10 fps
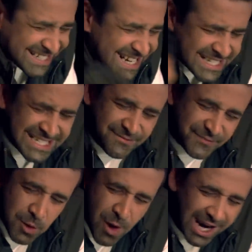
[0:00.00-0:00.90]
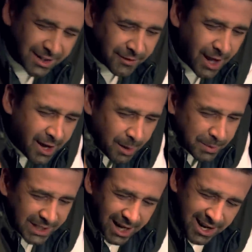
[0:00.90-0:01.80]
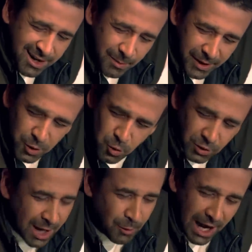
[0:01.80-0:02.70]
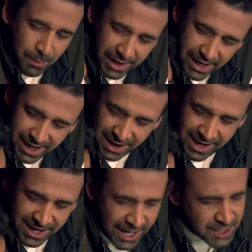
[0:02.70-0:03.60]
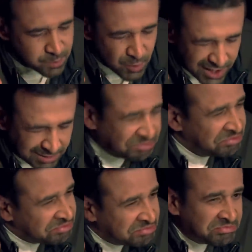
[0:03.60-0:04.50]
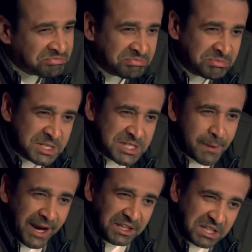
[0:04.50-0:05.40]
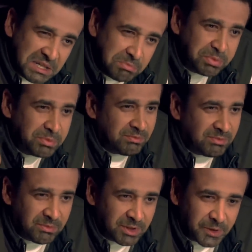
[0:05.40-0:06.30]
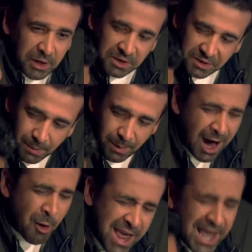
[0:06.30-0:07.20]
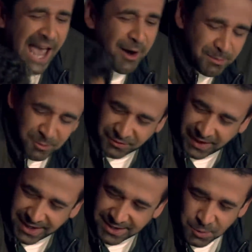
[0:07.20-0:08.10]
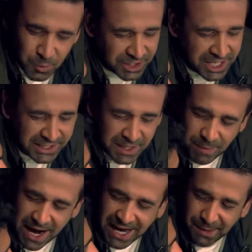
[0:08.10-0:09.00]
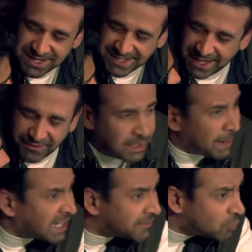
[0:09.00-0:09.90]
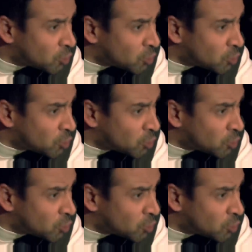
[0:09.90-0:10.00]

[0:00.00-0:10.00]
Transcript: بس اكيد في واحد في العرب بتاع جنج مريوط او العمريه اسمه سباع الديب طارق الضبع او اي حيوان مفترس وديتك معاه 5000 جنيه معاكي